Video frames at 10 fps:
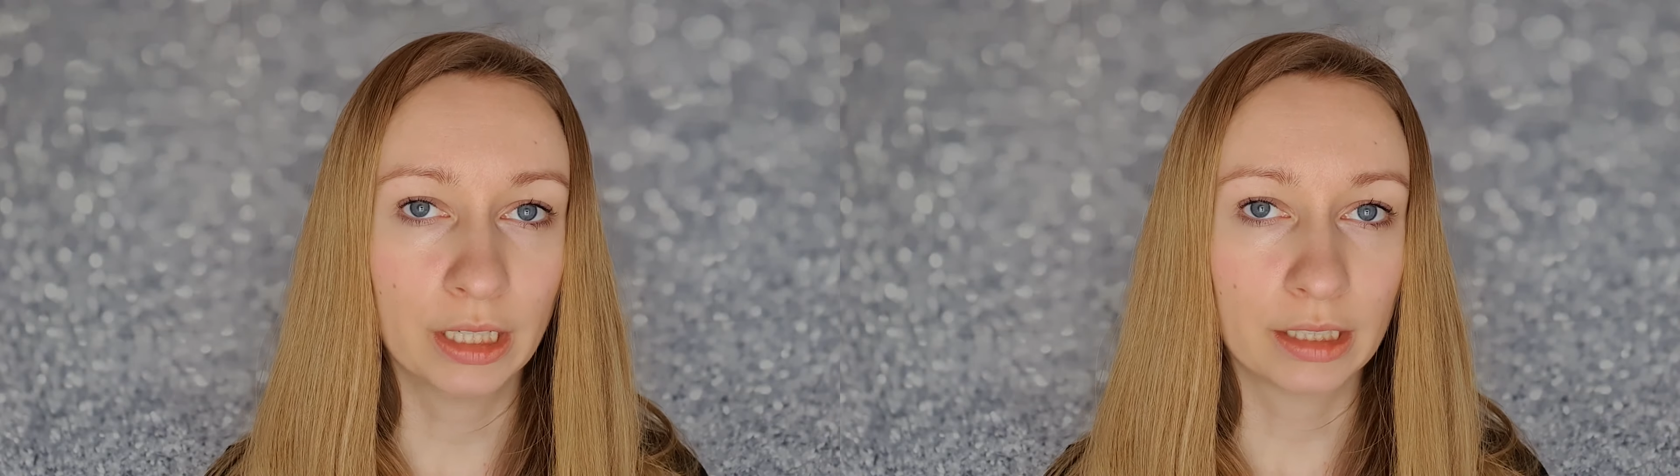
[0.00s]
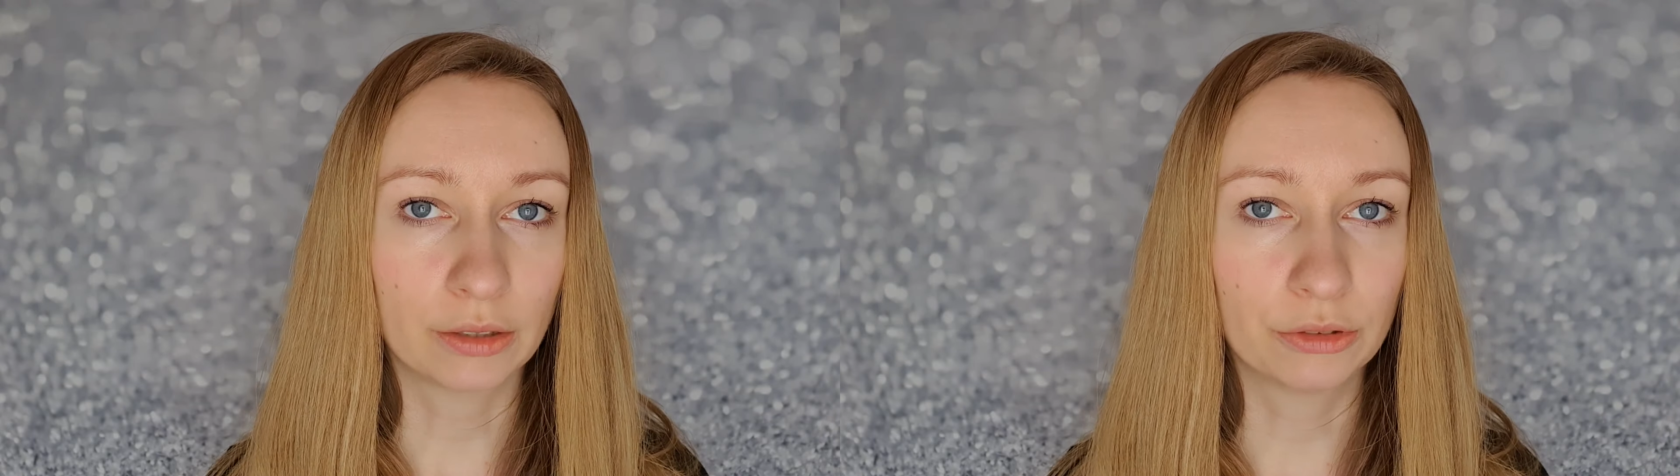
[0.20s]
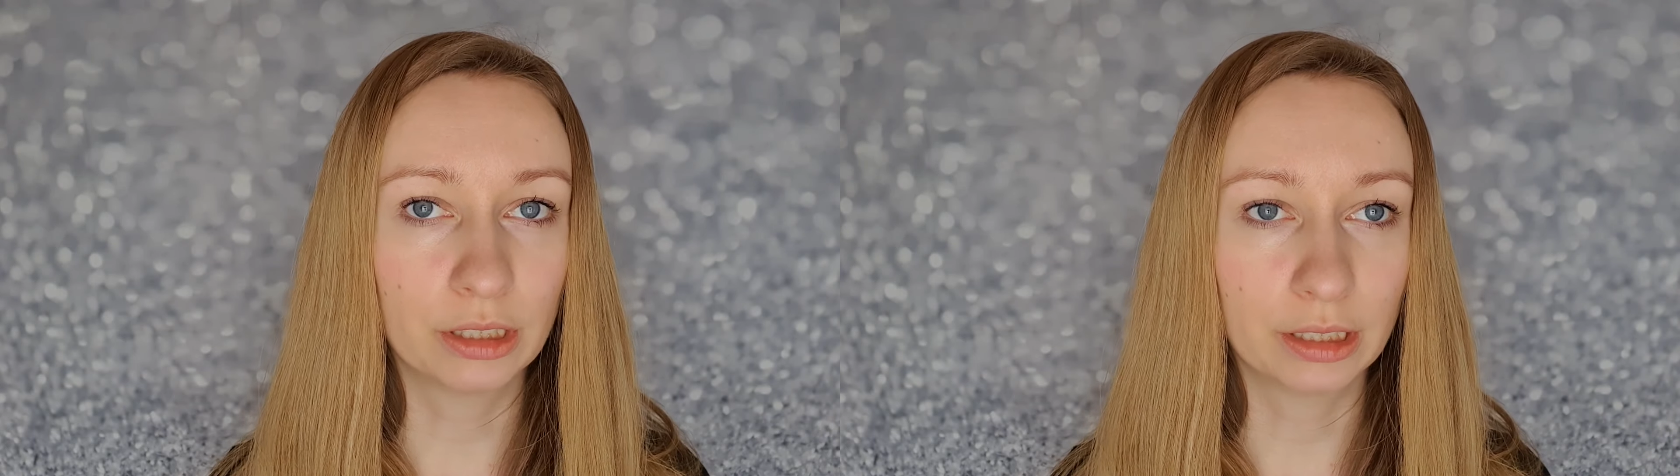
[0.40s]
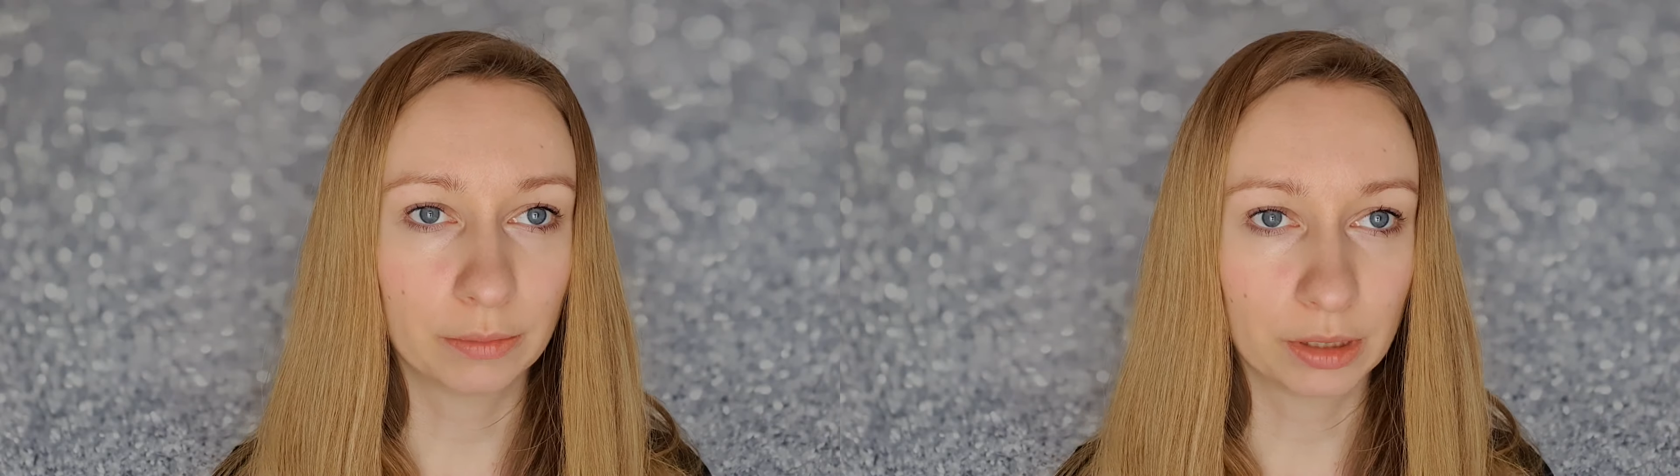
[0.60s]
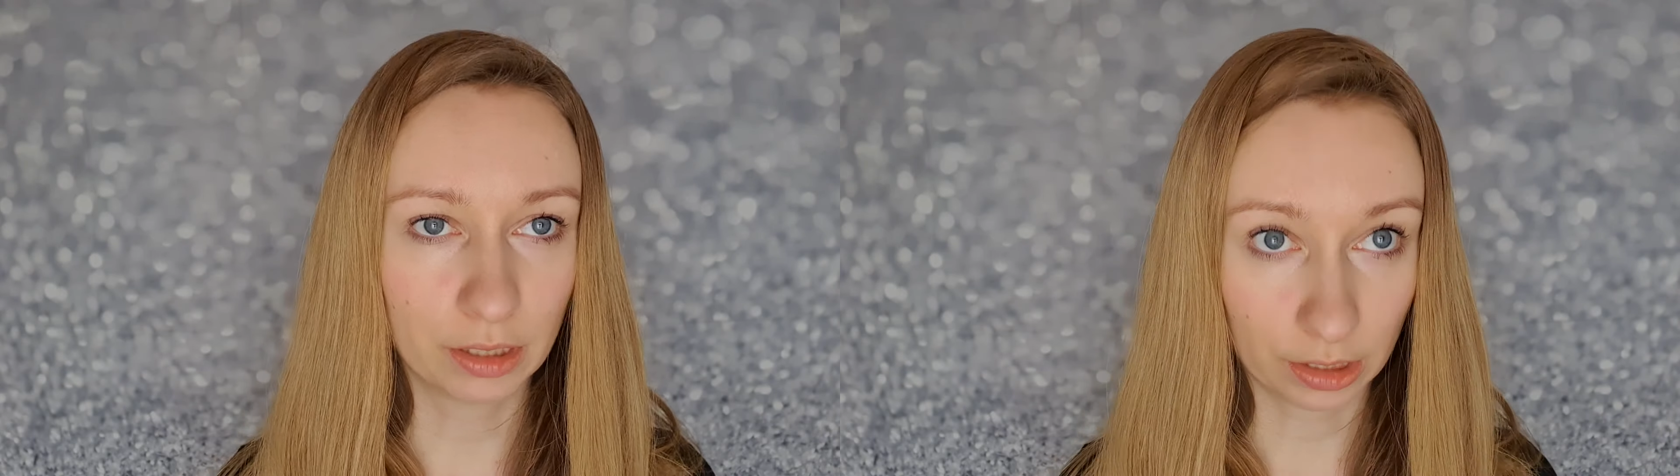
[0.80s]
Da findet ihr
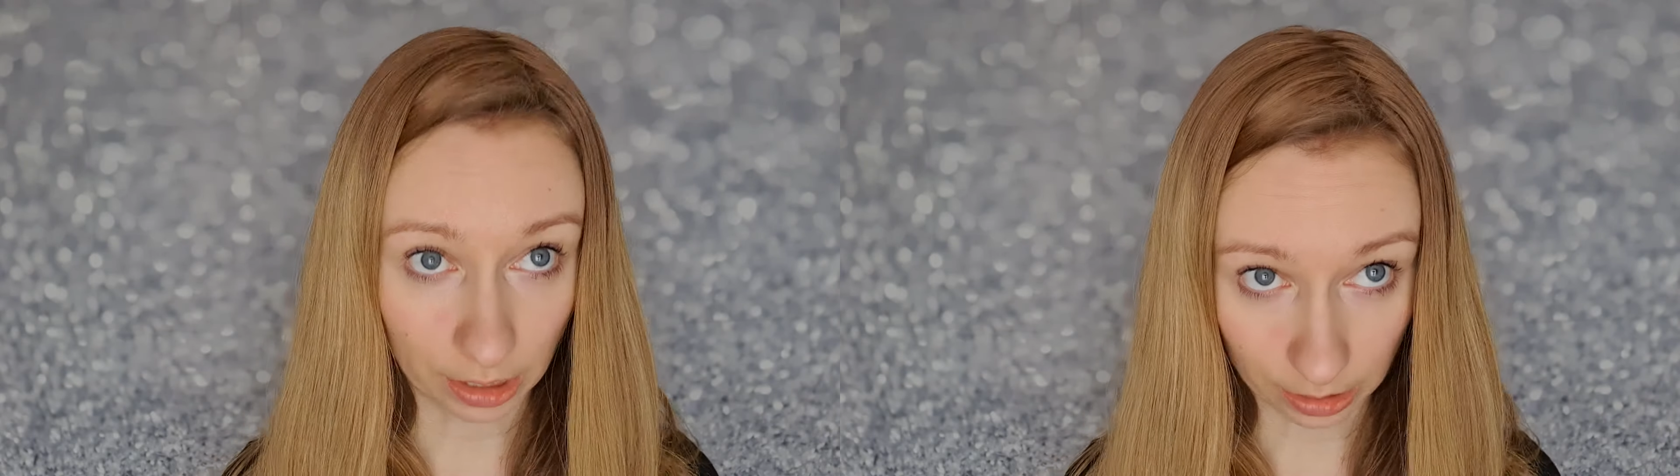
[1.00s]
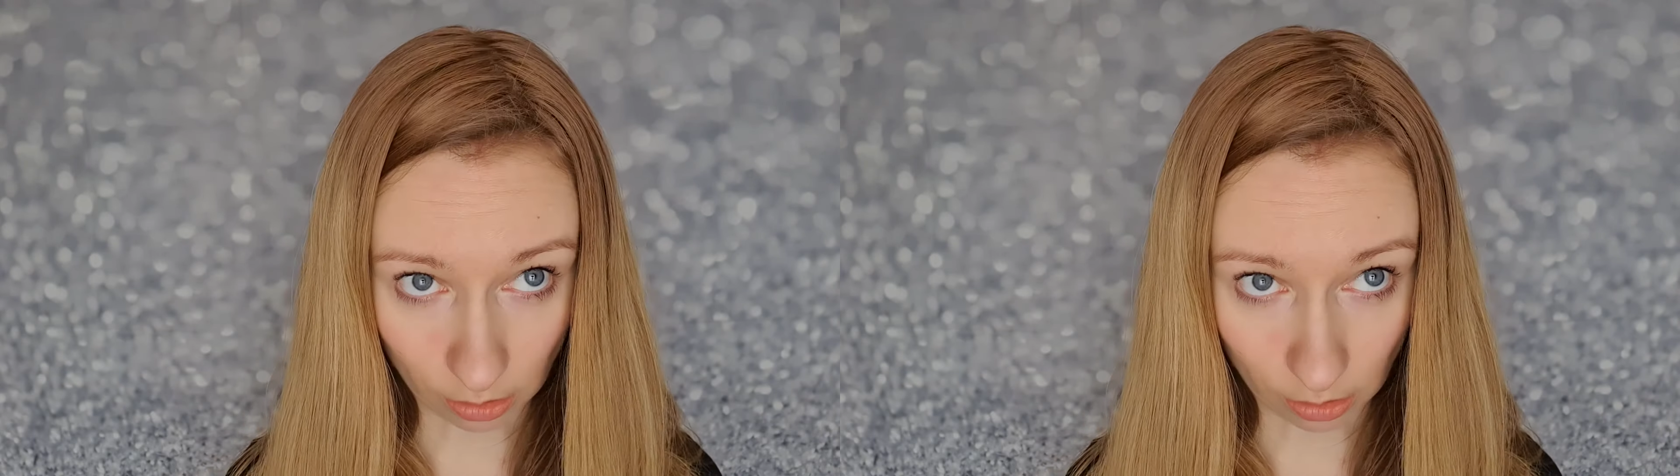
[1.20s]
mit Sicherheit